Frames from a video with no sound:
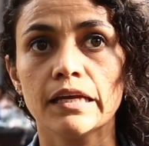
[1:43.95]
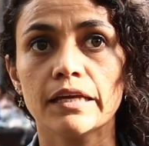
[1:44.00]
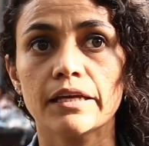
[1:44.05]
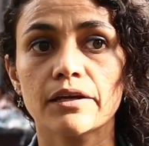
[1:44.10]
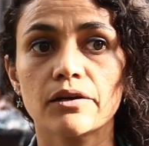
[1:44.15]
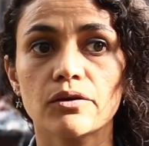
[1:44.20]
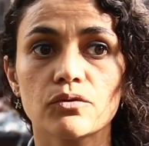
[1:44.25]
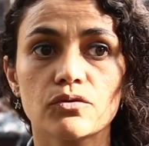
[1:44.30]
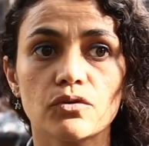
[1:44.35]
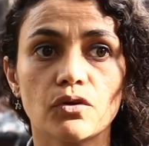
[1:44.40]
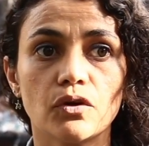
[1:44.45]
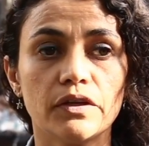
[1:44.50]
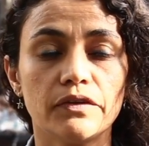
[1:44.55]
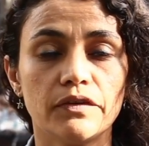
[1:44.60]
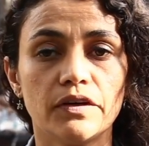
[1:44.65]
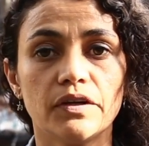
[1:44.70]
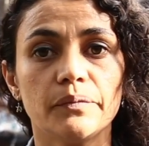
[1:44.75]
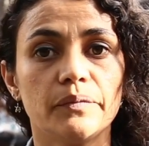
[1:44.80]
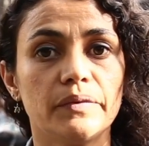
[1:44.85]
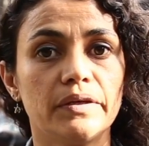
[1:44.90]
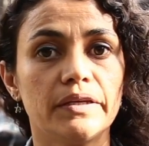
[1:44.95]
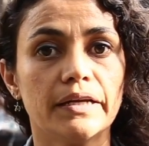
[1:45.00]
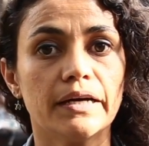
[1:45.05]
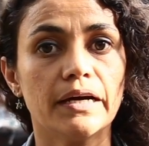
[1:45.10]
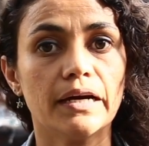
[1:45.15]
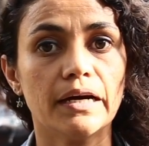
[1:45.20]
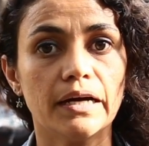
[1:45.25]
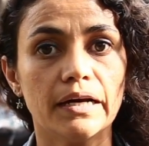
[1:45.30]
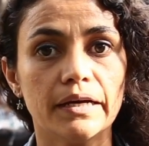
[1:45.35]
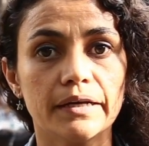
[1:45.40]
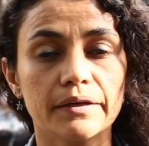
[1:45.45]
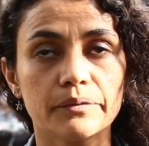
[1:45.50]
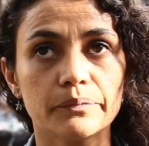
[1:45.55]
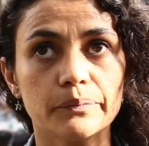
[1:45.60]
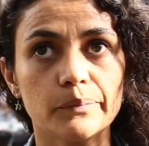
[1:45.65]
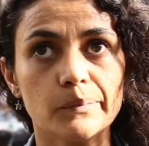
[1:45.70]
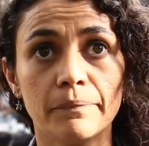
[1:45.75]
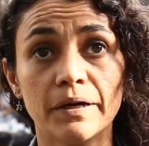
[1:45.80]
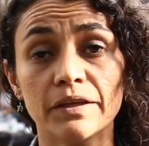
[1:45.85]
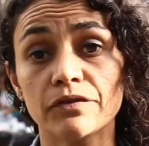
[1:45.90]
incluso determinar
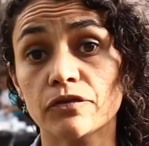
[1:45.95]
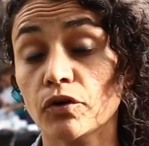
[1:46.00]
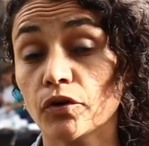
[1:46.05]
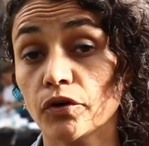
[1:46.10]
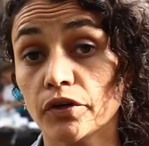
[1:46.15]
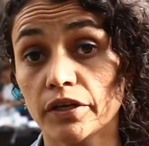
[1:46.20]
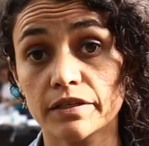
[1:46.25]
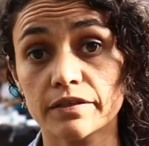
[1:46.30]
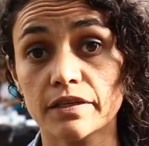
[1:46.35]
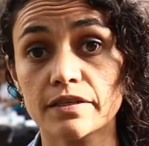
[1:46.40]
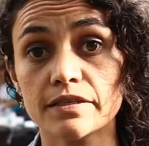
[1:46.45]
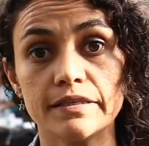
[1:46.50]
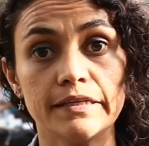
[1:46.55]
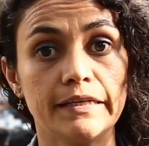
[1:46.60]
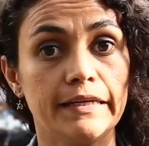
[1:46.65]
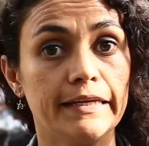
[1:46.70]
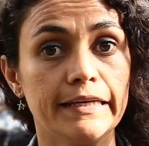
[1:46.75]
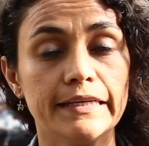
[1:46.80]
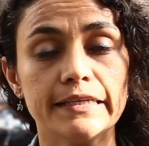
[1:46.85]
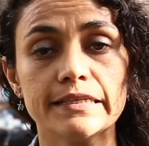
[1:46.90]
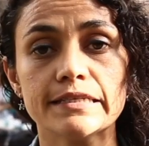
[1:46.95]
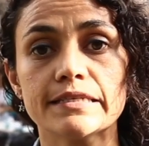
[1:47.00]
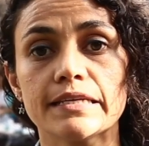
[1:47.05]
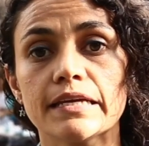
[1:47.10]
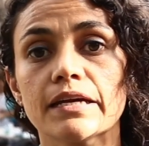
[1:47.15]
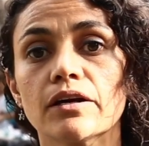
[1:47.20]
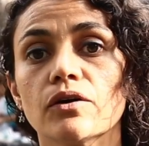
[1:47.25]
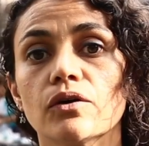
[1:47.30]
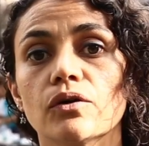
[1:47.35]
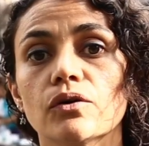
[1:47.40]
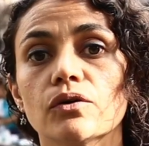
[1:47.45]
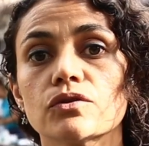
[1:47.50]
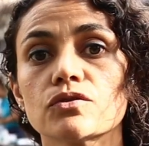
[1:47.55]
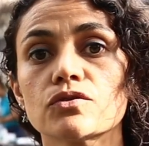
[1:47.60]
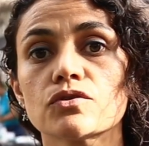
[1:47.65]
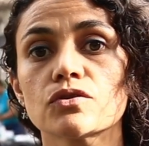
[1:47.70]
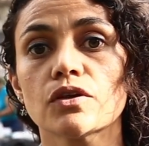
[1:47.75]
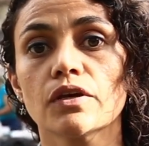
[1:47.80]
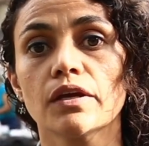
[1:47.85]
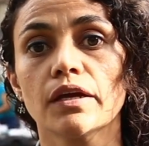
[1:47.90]
patrones
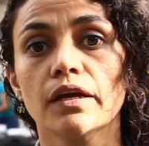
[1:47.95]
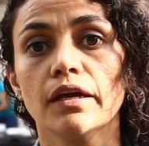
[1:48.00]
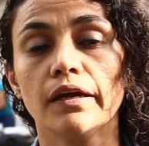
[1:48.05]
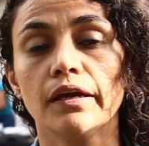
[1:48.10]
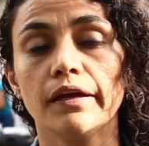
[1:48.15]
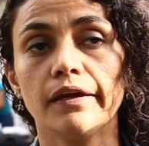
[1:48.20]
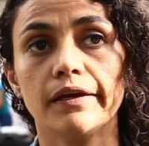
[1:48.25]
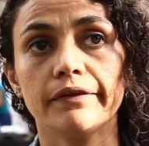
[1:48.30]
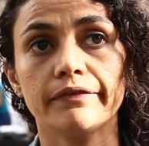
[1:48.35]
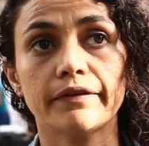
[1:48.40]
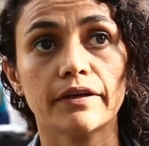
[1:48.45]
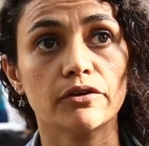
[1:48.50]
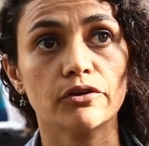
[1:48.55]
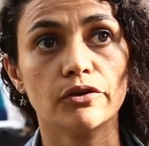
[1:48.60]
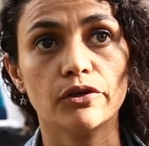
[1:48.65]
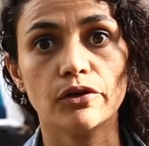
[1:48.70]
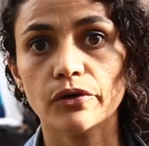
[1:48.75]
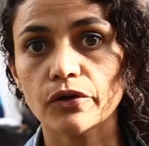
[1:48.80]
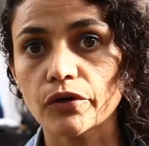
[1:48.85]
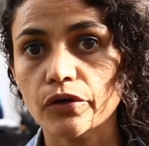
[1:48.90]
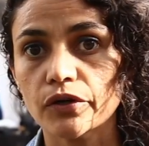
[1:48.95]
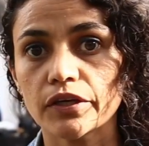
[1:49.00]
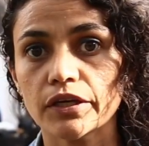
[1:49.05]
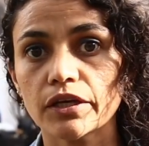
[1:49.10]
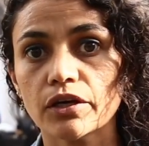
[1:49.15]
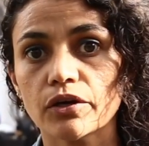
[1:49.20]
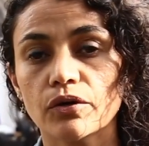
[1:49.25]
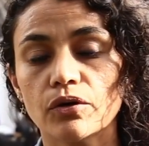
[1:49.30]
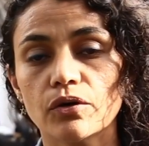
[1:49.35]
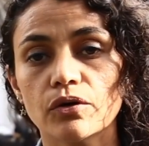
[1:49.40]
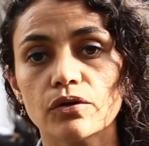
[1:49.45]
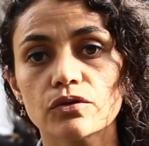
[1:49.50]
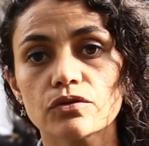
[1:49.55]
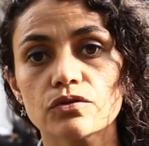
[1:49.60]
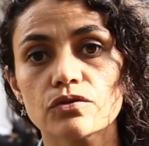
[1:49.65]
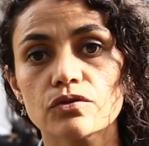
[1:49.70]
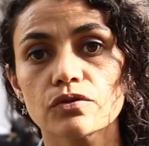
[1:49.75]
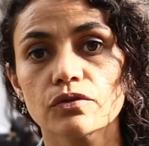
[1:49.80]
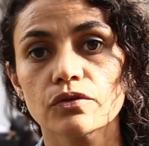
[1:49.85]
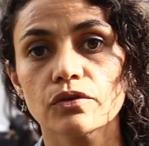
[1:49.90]
estilísticos, eh,
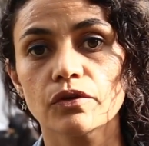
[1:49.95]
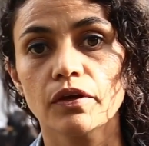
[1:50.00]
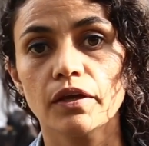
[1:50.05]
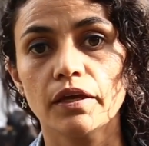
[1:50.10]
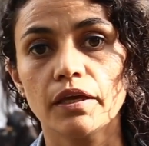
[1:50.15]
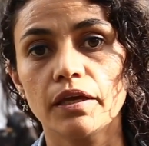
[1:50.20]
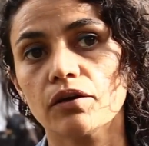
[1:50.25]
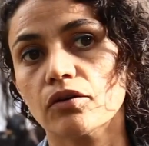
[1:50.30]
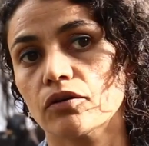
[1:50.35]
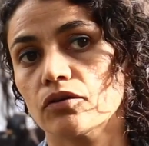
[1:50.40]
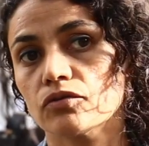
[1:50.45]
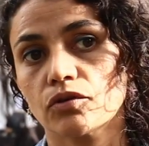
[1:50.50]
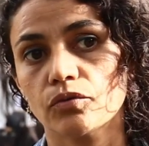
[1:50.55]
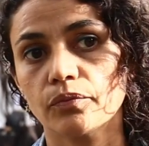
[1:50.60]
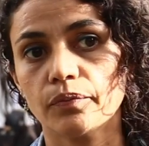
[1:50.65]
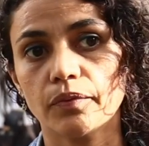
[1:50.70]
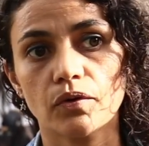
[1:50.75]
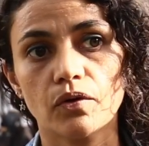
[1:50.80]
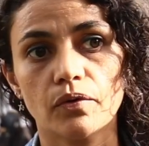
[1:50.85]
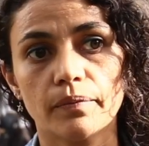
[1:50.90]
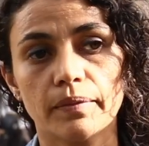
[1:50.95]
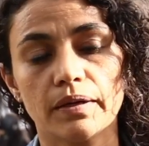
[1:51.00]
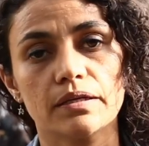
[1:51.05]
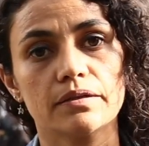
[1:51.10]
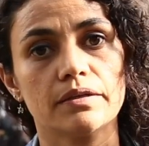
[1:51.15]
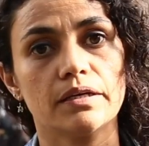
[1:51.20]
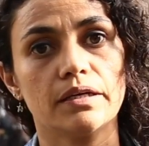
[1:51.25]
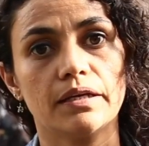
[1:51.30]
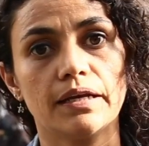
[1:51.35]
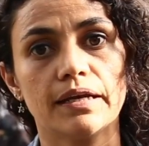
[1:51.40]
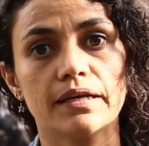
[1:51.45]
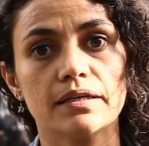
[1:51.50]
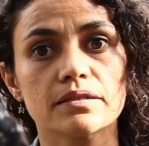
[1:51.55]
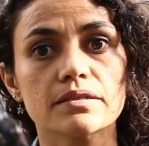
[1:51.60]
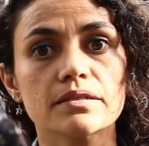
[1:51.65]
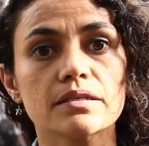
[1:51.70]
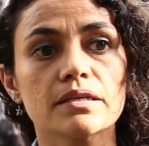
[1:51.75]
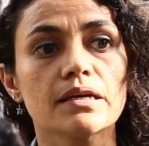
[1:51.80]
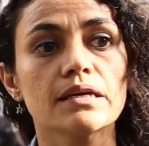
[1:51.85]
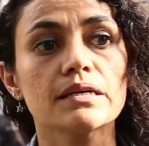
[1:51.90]
tecnológicos y conocer un poco más de
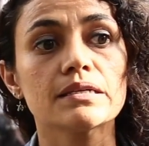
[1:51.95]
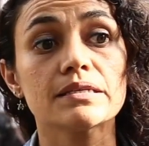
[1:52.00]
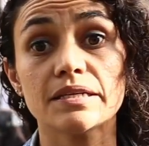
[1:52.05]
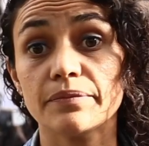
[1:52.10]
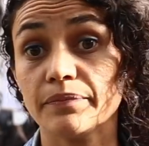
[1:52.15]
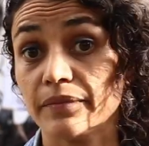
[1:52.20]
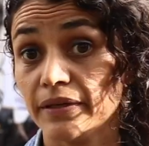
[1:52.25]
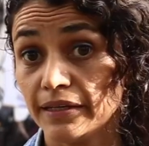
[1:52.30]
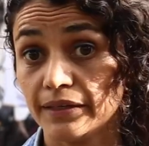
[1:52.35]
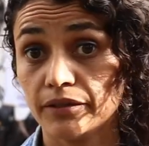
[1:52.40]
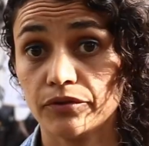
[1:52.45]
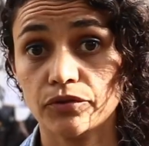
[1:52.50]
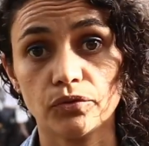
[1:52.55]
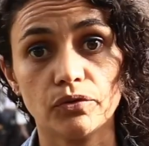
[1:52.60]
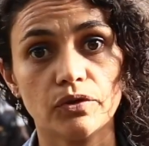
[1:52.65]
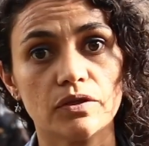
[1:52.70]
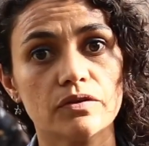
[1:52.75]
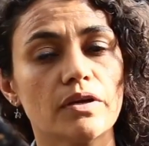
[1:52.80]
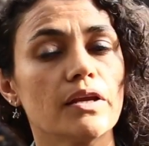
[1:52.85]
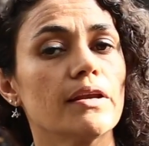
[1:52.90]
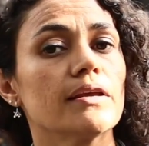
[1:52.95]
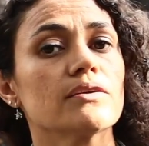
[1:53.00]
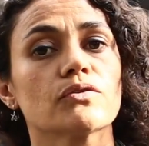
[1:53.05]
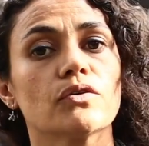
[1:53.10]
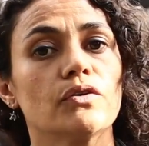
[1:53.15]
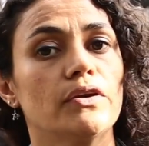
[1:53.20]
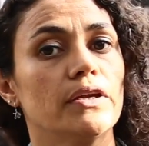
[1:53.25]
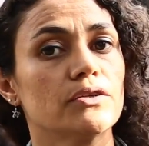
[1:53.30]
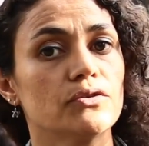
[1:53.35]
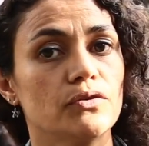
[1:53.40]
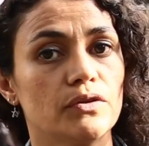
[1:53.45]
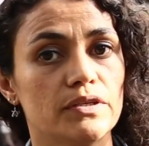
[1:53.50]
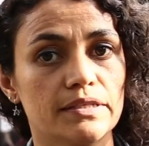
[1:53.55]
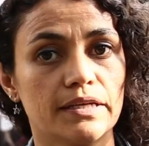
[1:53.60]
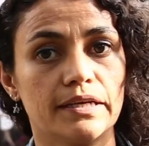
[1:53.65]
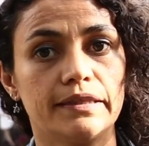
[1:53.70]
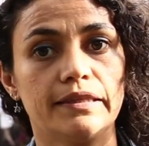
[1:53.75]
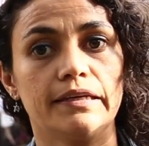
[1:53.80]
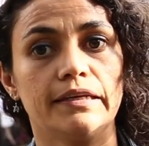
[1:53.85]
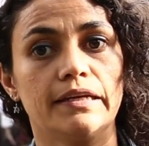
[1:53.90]
las similitudes y de las
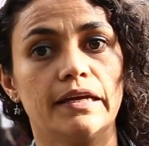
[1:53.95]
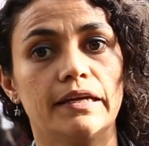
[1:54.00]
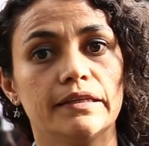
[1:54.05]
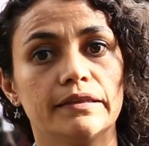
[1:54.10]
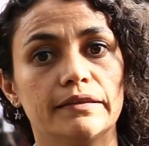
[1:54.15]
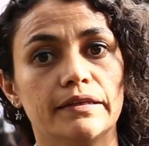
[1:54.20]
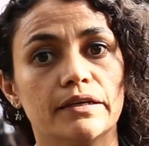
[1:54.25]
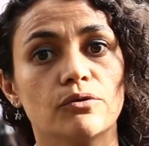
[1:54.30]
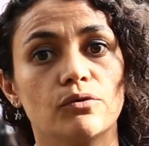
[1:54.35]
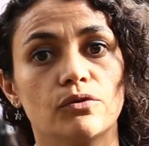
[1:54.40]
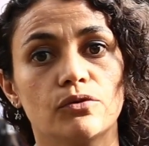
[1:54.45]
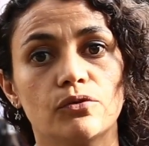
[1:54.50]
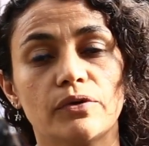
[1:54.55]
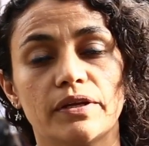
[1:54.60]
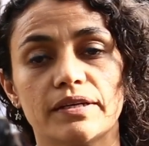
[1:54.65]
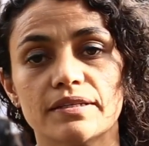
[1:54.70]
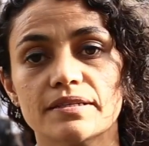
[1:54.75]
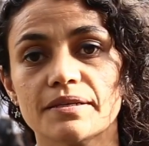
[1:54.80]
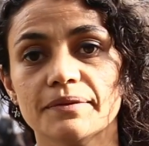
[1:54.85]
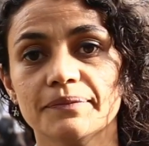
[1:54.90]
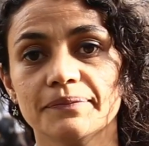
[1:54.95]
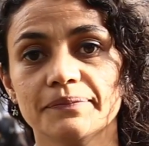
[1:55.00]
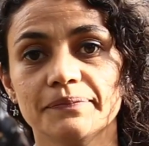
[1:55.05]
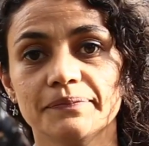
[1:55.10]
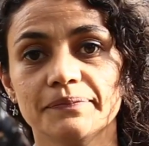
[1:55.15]
conexiones que tenían entre culturas.